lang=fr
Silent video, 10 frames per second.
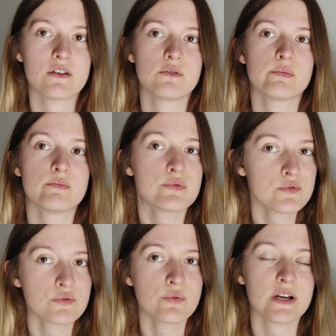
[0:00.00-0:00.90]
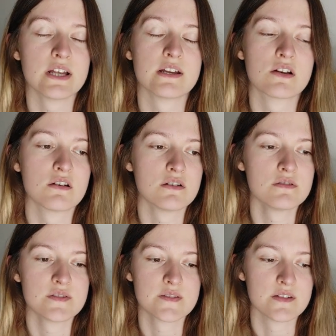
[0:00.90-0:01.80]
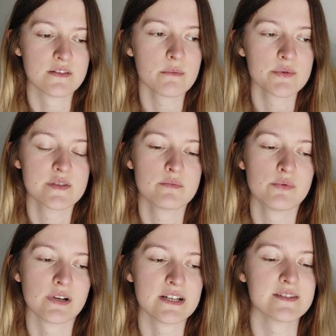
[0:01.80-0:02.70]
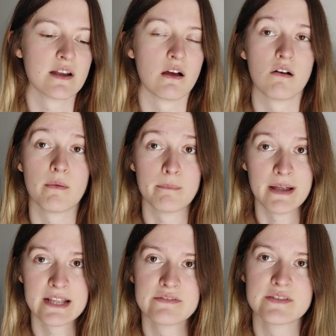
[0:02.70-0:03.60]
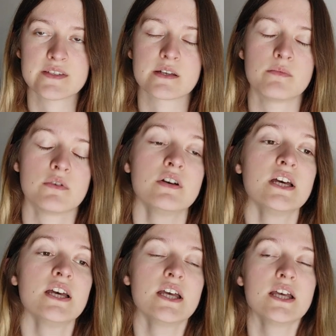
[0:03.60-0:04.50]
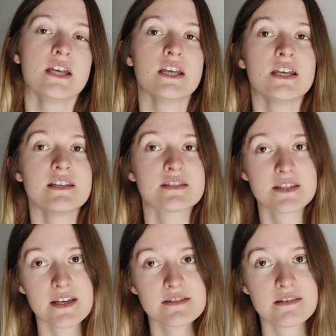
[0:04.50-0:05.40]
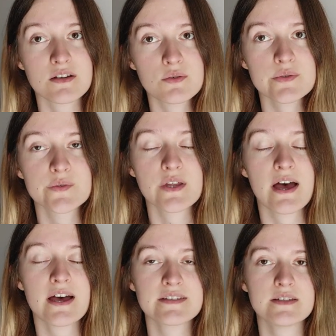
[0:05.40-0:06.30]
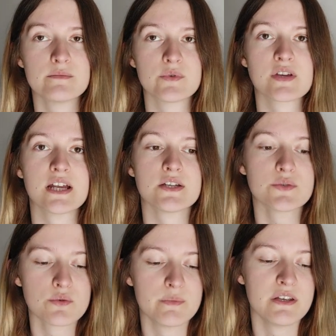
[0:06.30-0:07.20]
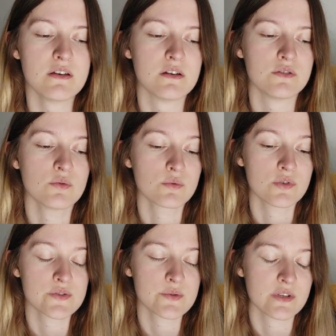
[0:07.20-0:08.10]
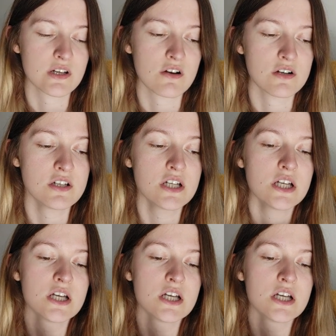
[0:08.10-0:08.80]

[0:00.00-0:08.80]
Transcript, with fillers: Elle ne peut plus du tout aller à l'école. C'est impossible pour elle, ça la rend malade physiquement. Et ça, c'est à cause d'un harcèlement qu'elle a subi euh, donc dans son école.